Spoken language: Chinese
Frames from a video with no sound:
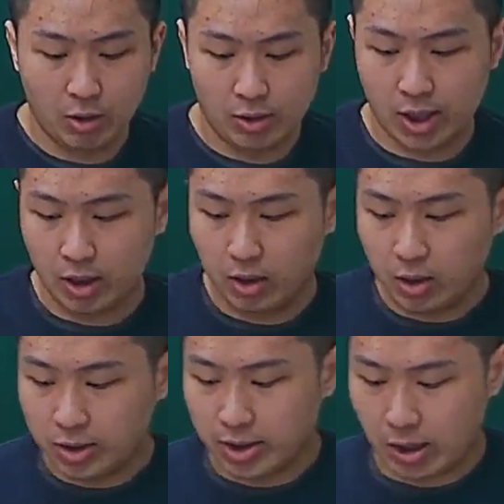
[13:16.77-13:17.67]
那
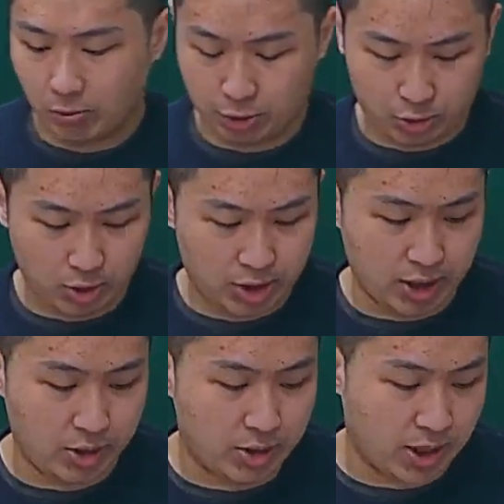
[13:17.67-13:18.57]
接下来我就会
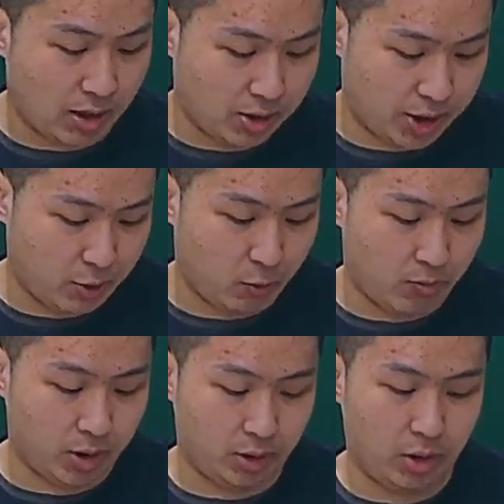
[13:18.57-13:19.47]
先讲解我
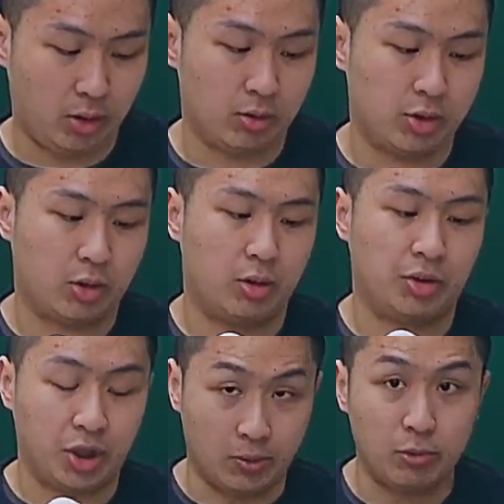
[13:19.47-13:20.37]
们的这个
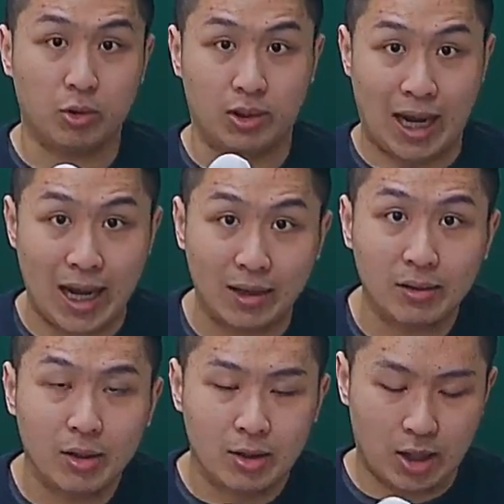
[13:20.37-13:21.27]
题目的答案，
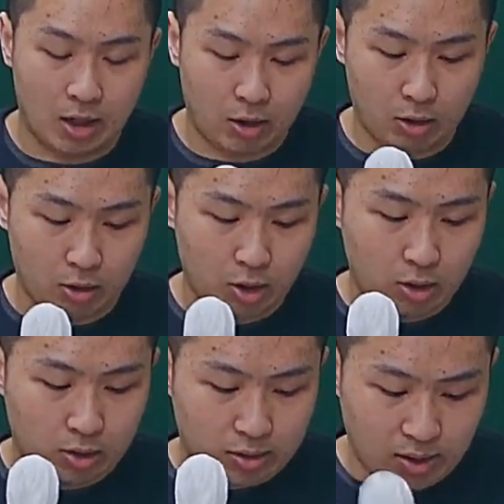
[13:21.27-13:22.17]
然后
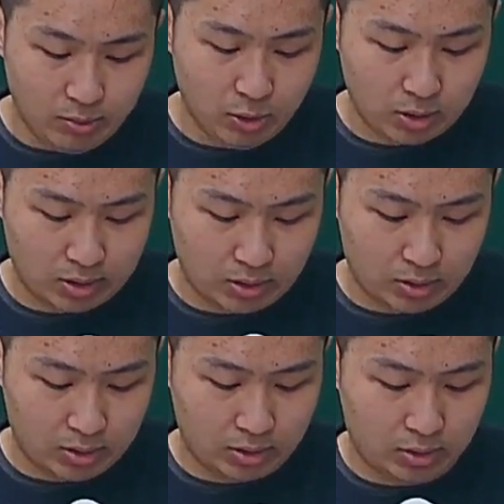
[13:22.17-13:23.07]
跟
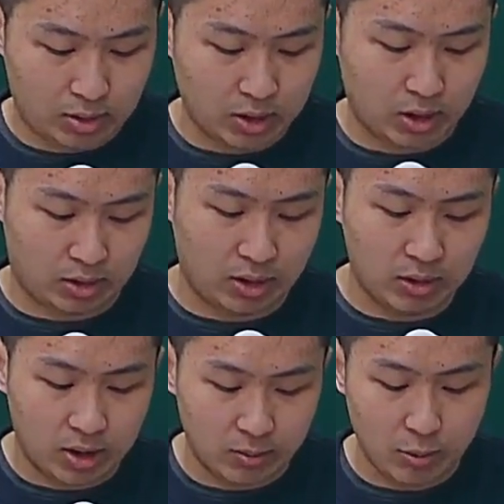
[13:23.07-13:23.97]

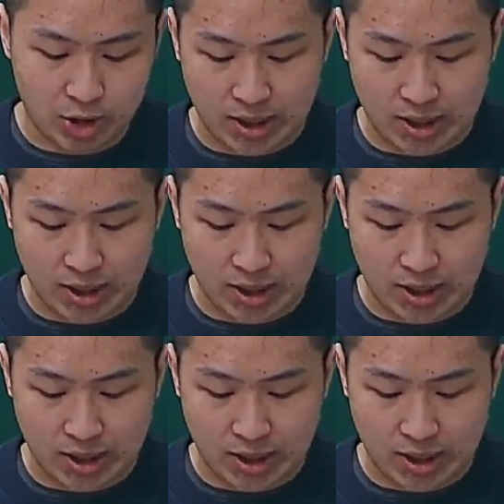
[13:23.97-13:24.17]
题目